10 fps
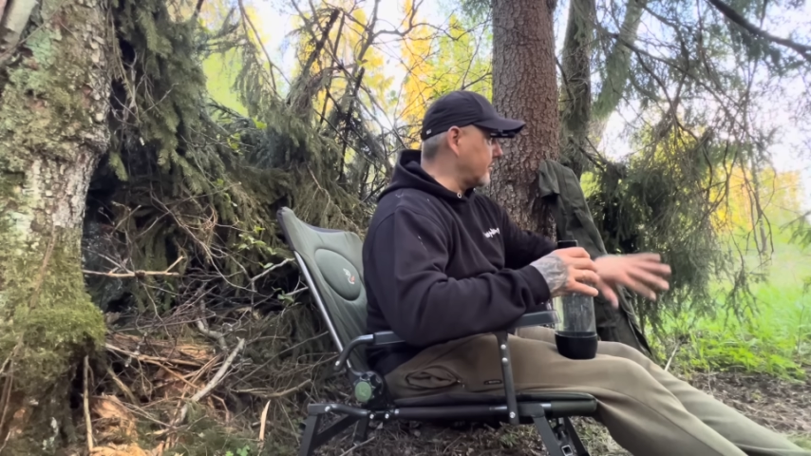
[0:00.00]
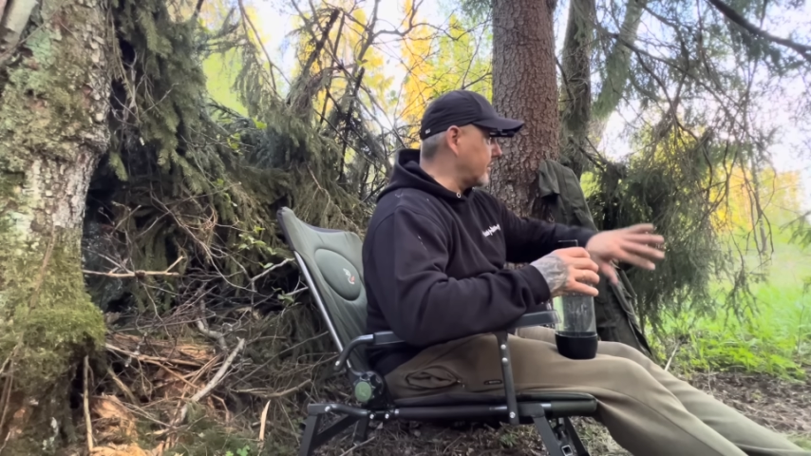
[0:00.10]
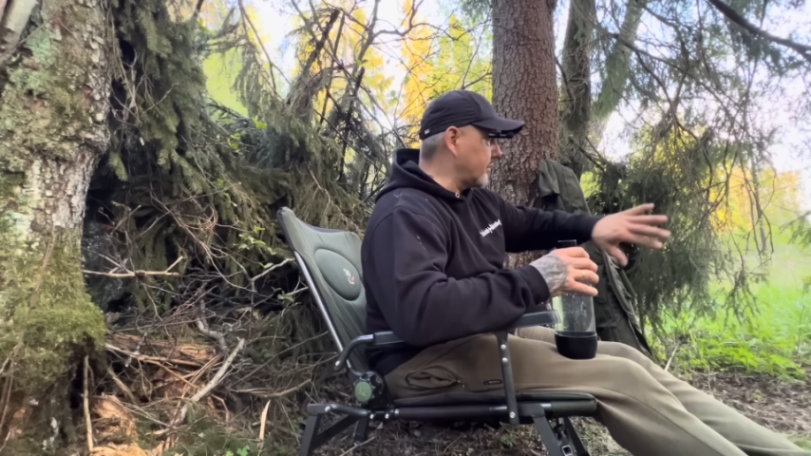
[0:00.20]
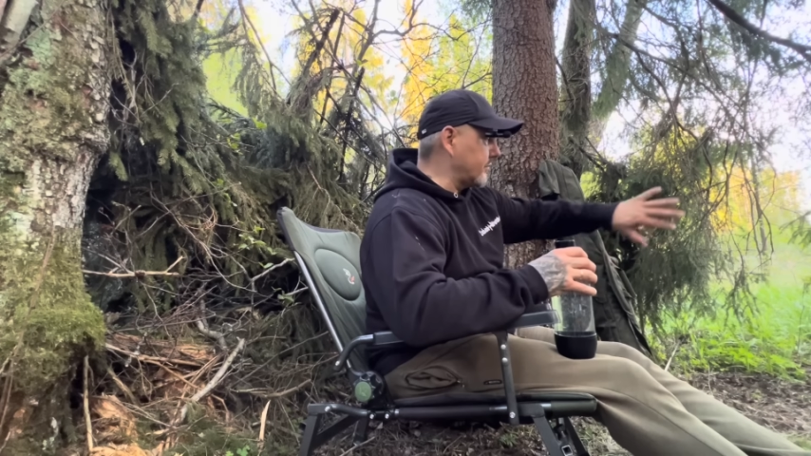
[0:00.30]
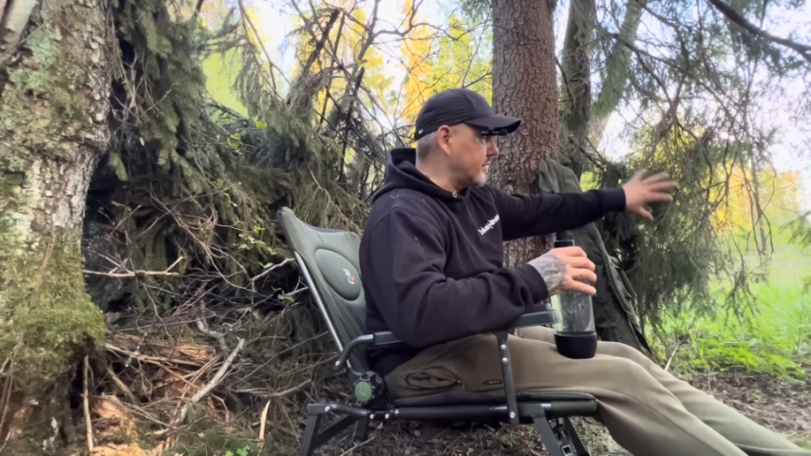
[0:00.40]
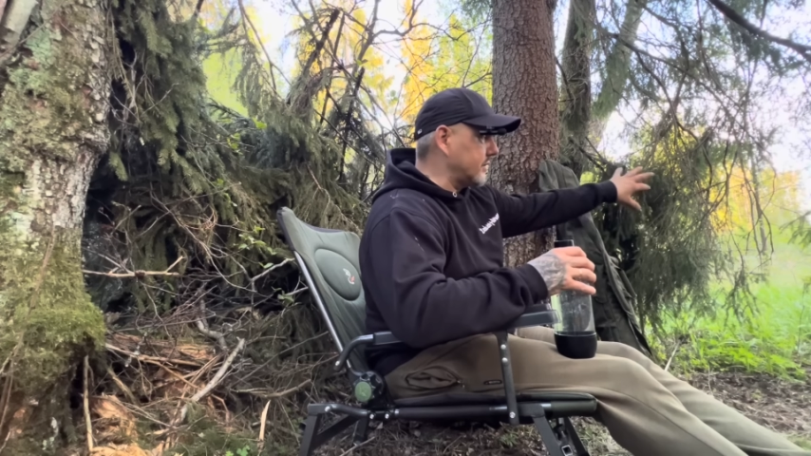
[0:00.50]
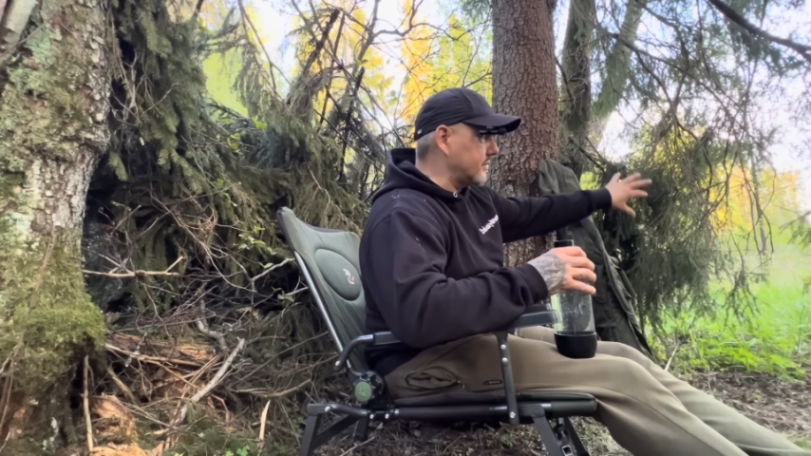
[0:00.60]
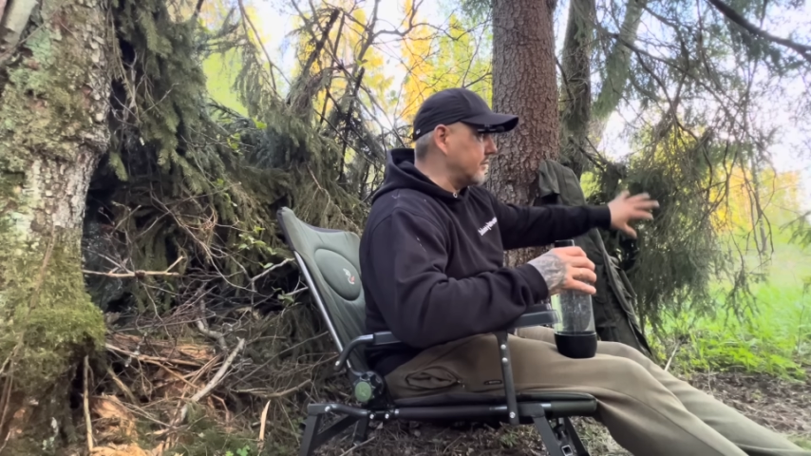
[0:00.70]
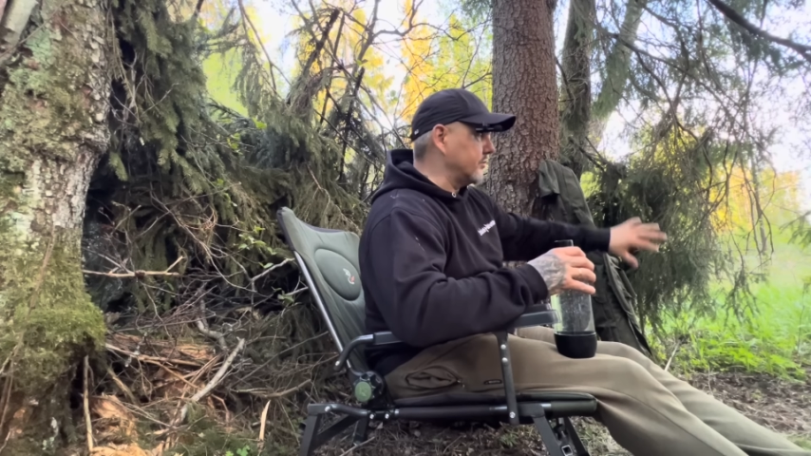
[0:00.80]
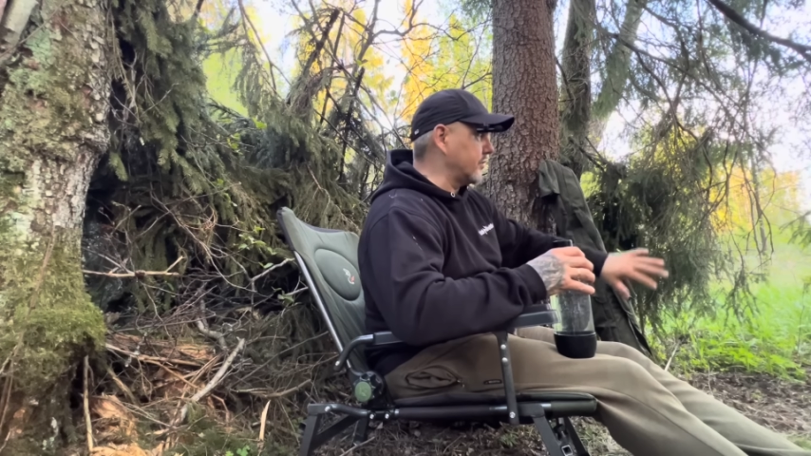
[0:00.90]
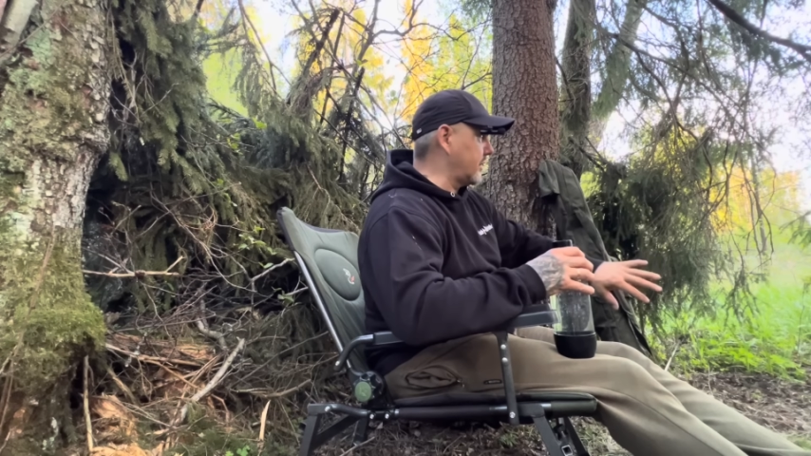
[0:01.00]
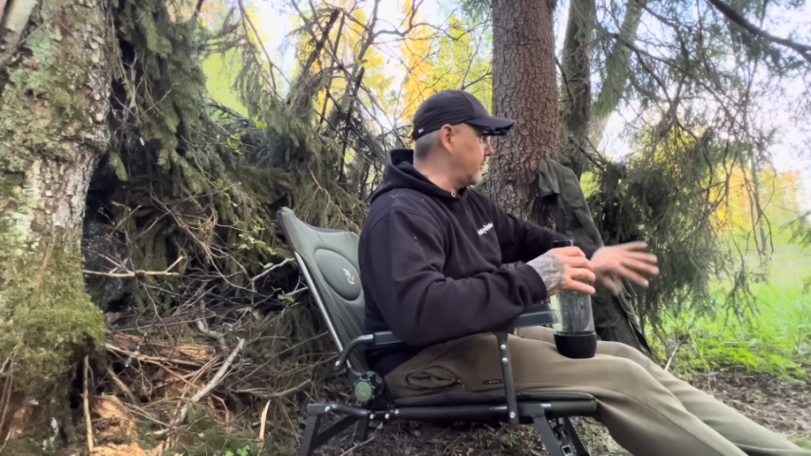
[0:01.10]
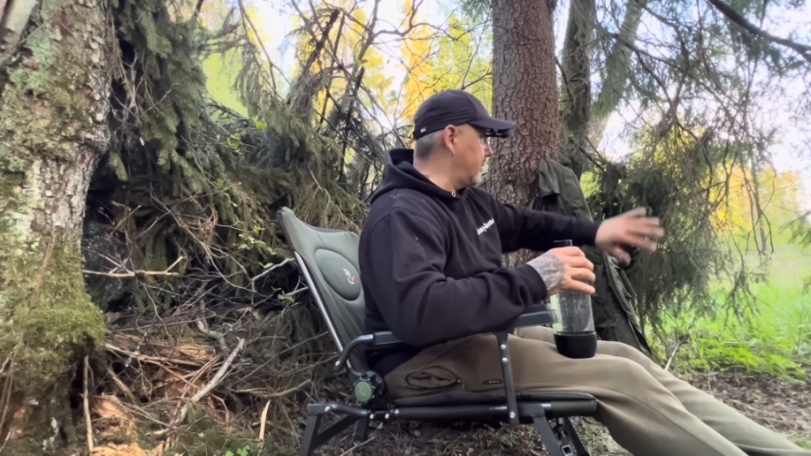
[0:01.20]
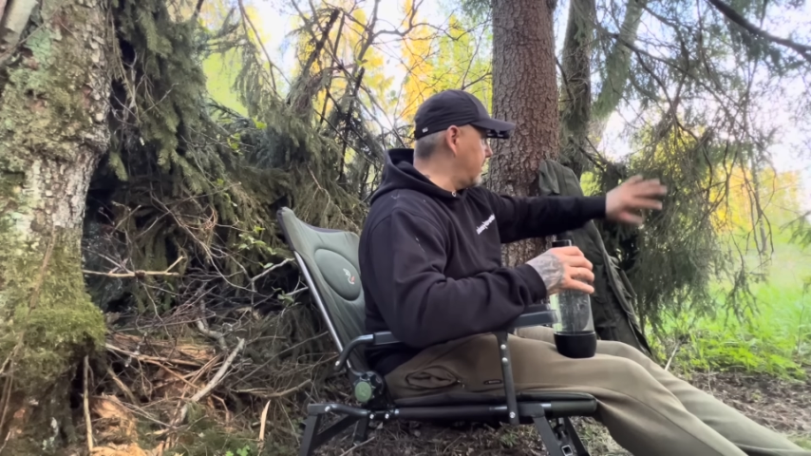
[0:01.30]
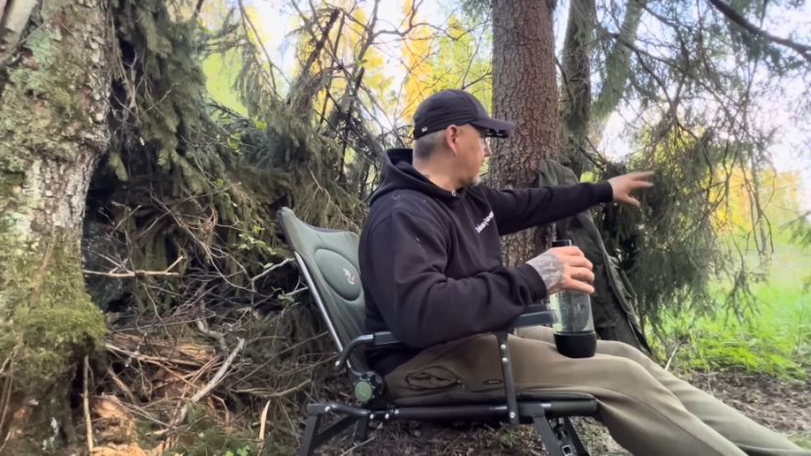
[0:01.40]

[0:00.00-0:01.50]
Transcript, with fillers: które również tym nurtem były